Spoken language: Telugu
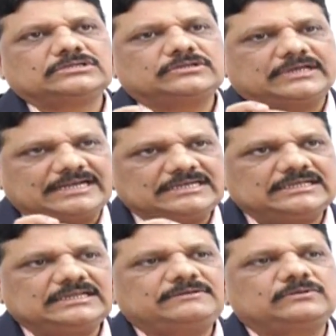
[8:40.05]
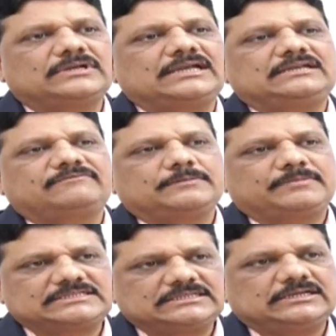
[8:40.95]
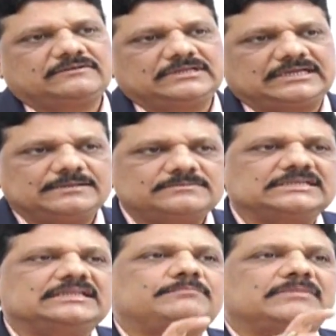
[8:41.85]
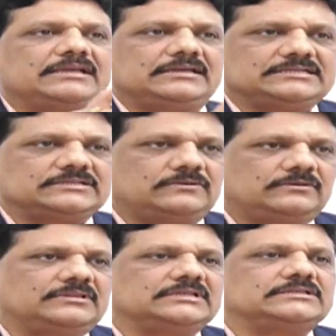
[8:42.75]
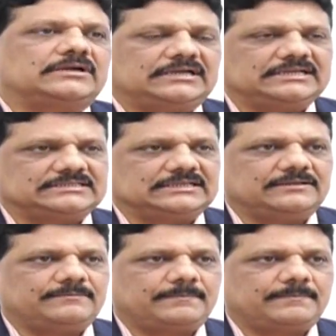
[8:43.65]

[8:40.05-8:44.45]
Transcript: సో నైంటీ టు నైంటీ ఫైవ్ పర్సెంట్ ఆఫ్ ద టైమ్స్ ఇదే మెయిన్ రీజన్ ఉంటుంది జాండీస్కి